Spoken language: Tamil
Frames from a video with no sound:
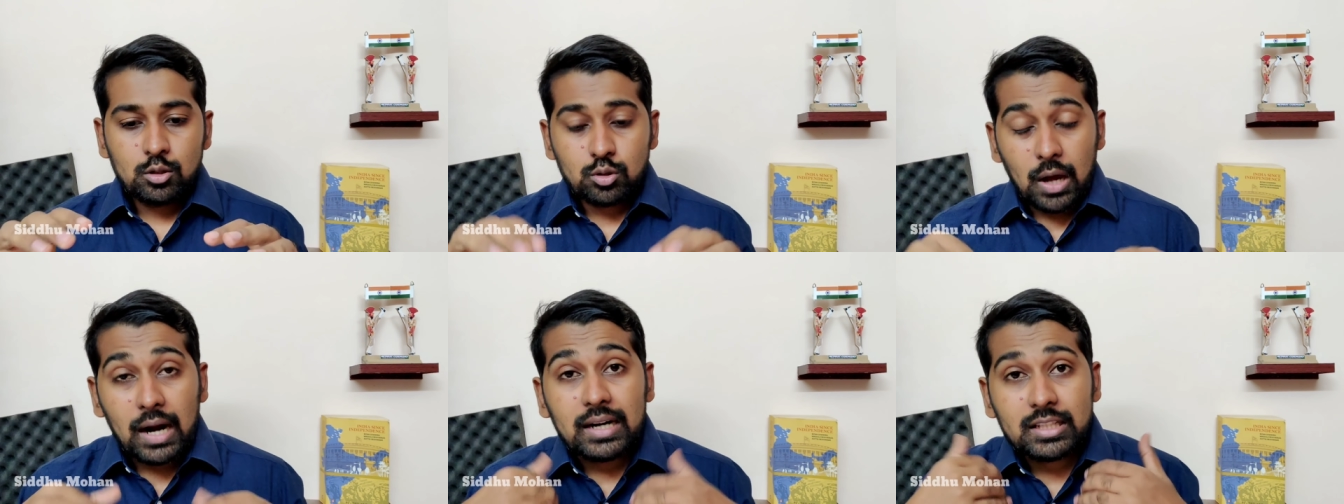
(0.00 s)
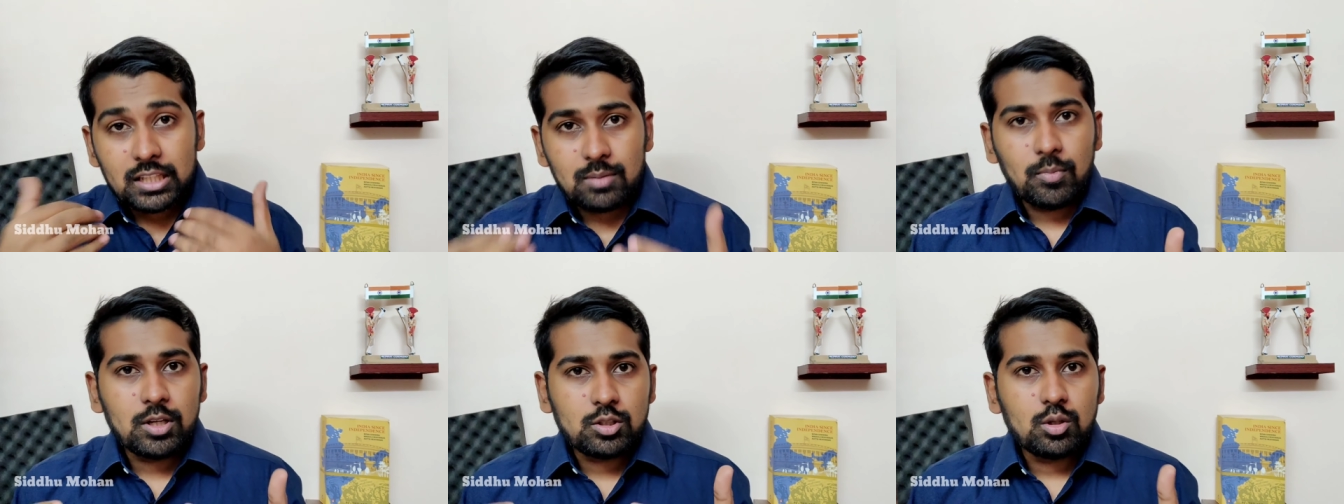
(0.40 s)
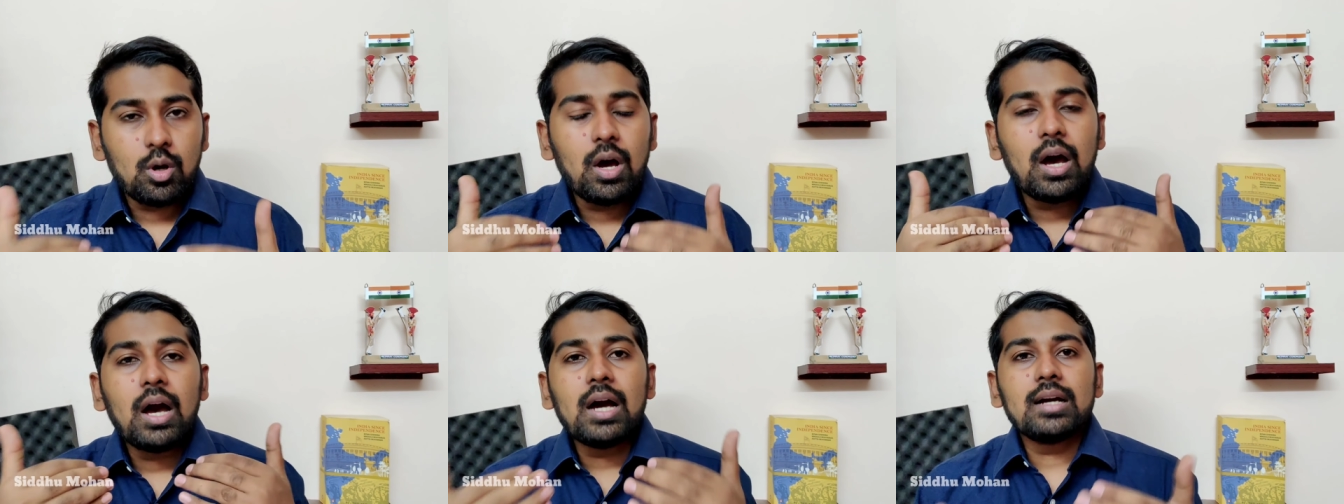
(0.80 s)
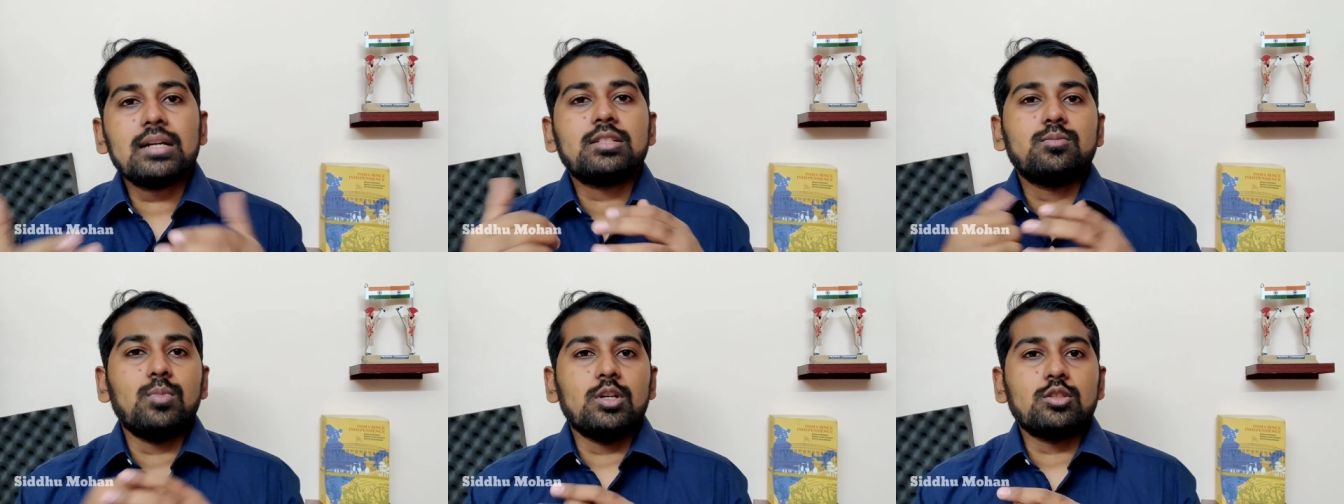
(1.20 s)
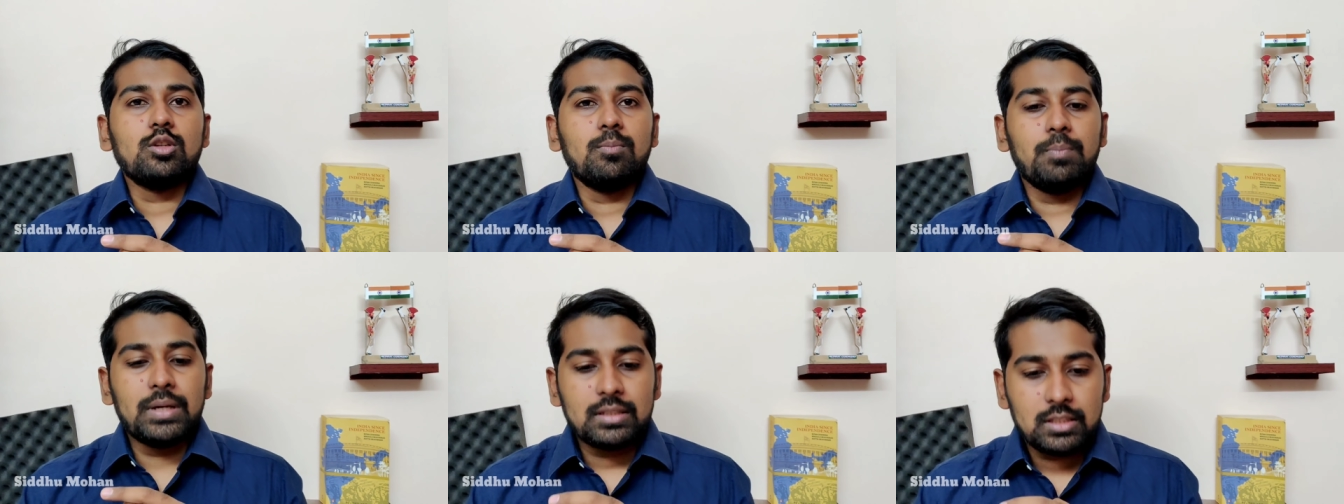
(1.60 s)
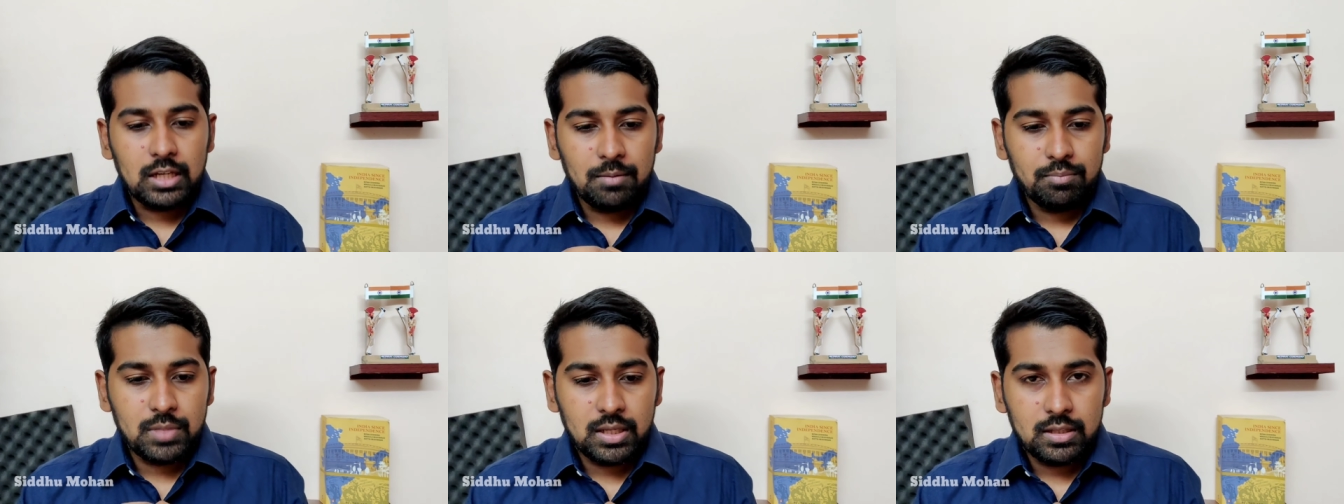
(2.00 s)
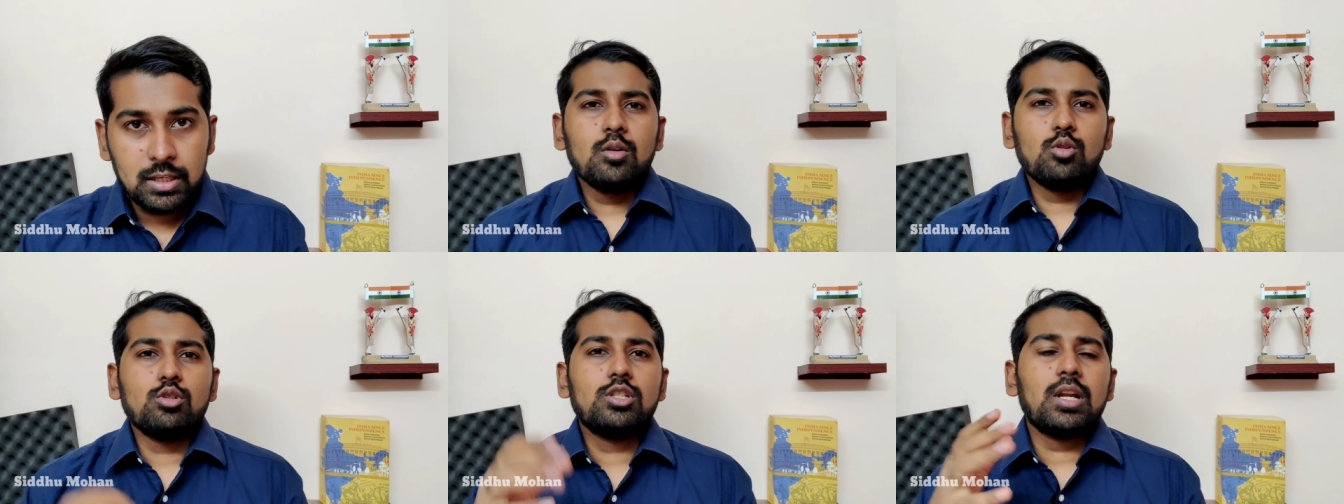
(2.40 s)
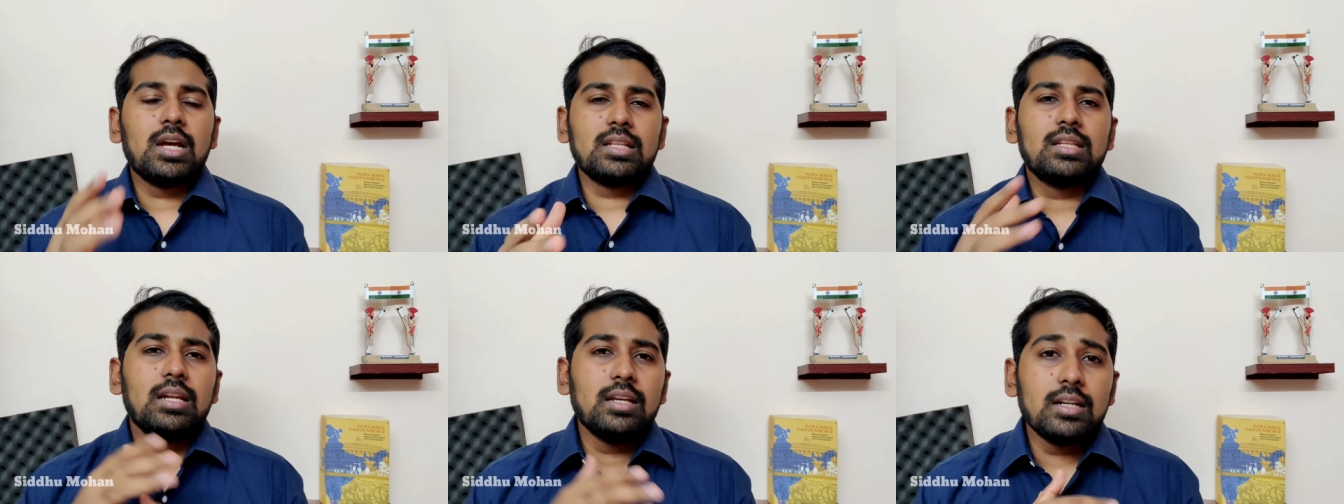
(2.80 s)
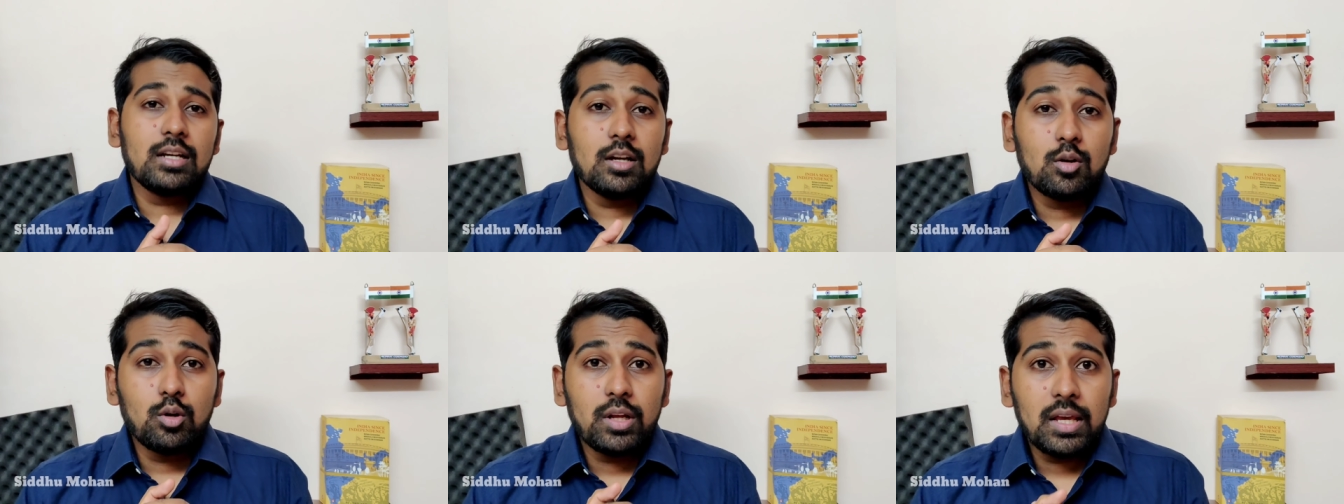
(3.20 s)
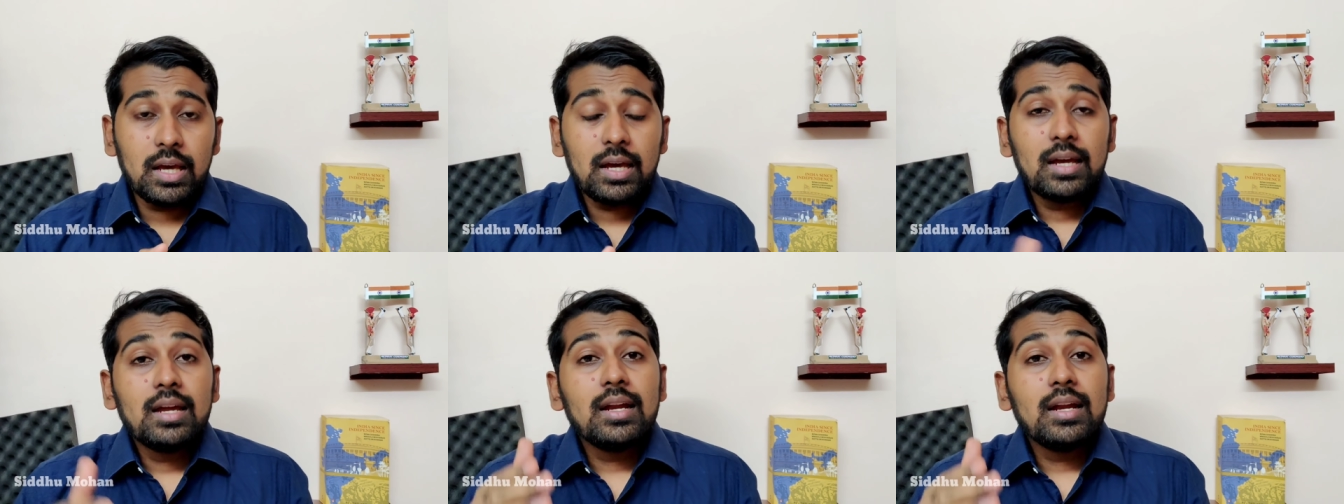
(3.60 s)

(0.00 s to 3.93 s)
ஸோ அடுத்த மாதம் ஆகஸ்ட் மாதம் பத்தாம் தேதி குஜராத்தில் இருக்கக்கூடிய